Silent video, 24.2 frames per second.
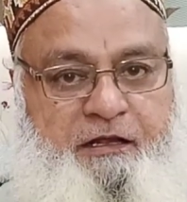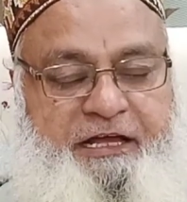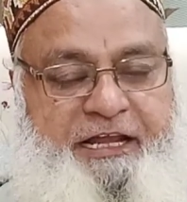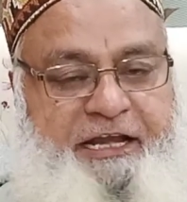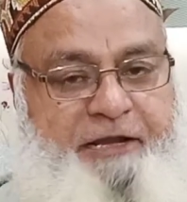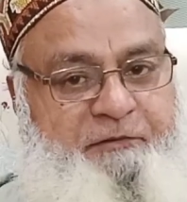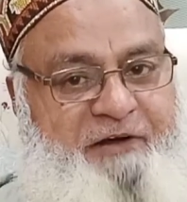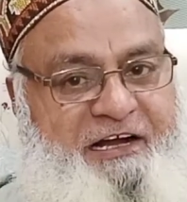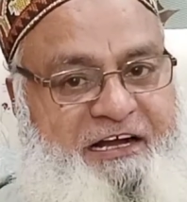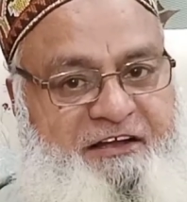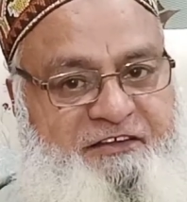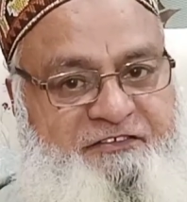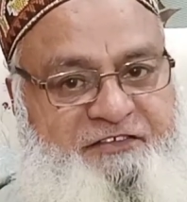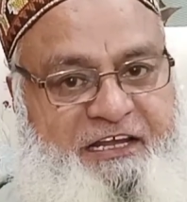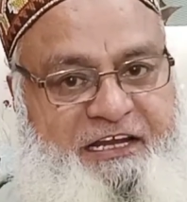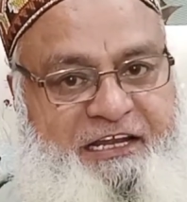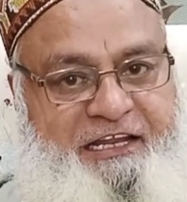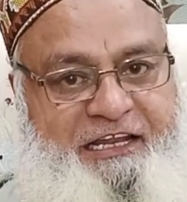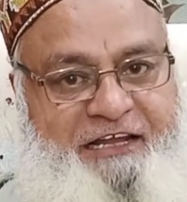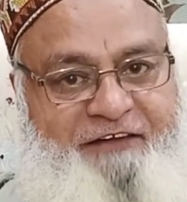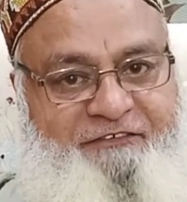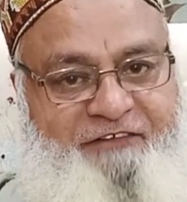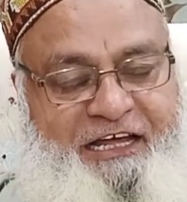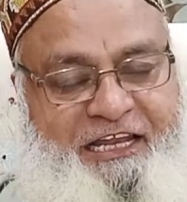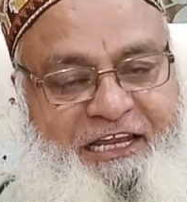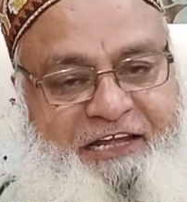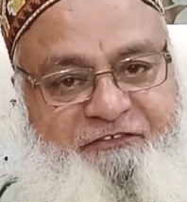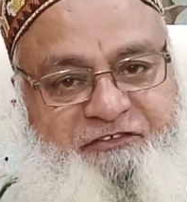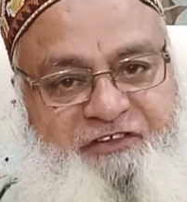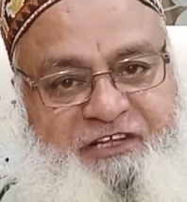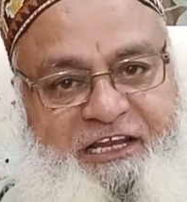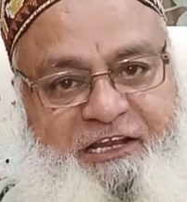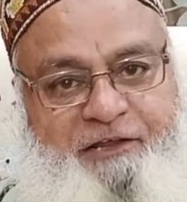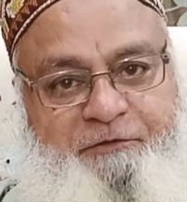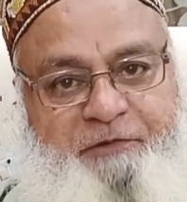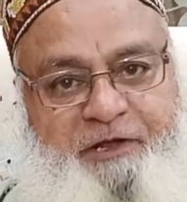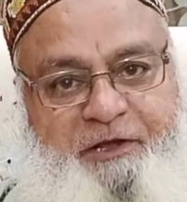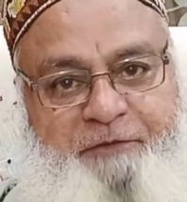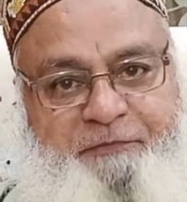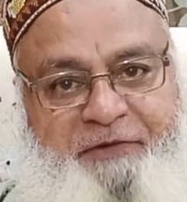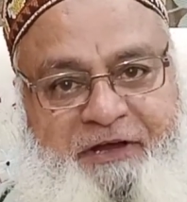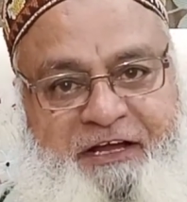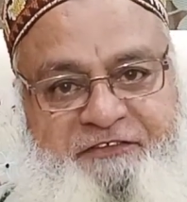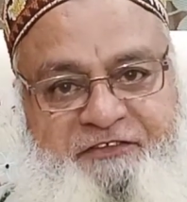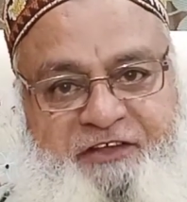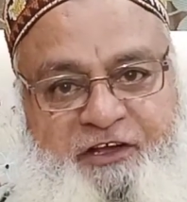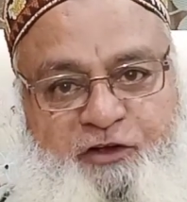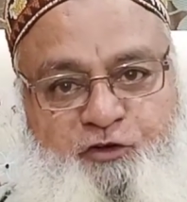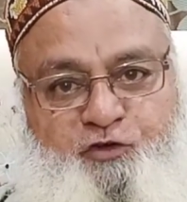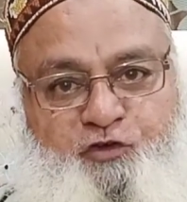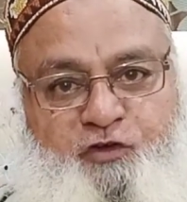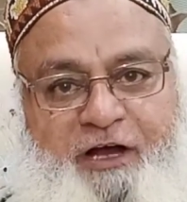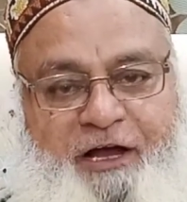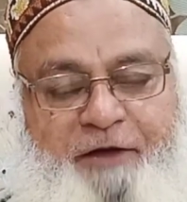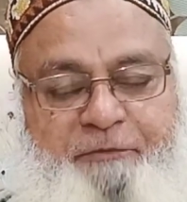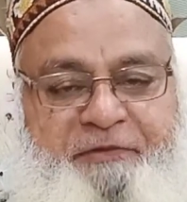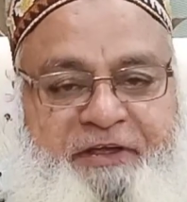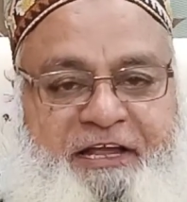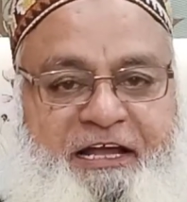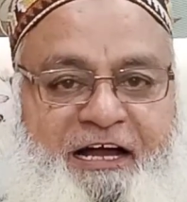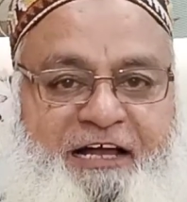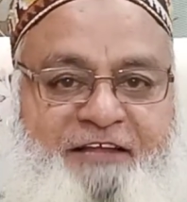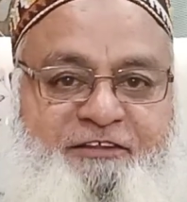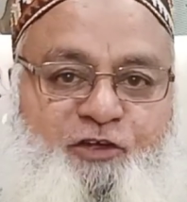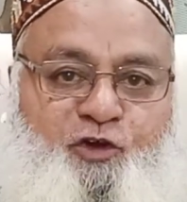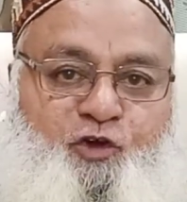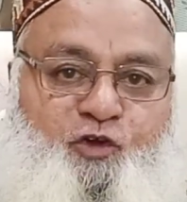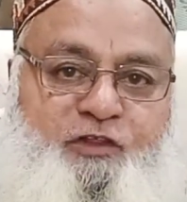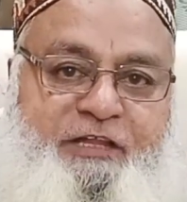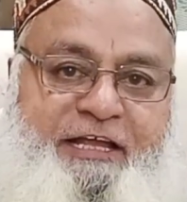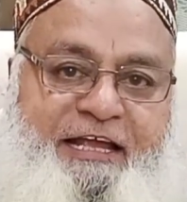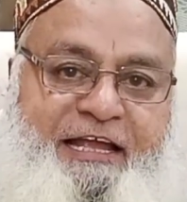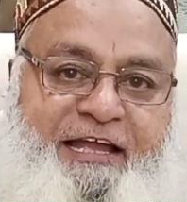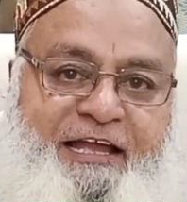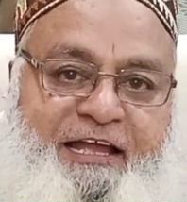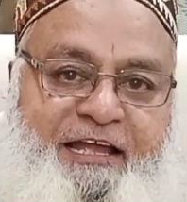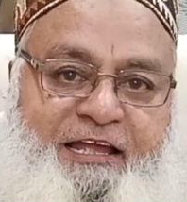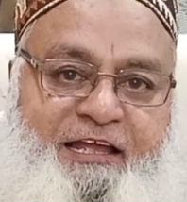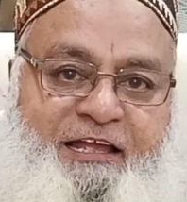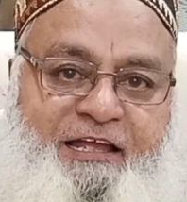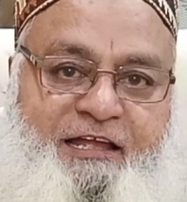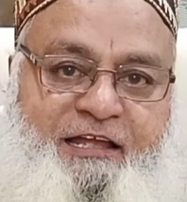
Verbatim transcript: करीम आका सल्लल्लाहु अलैहि वसल्लम के पास एक सहाबी हाज़िर होते हैं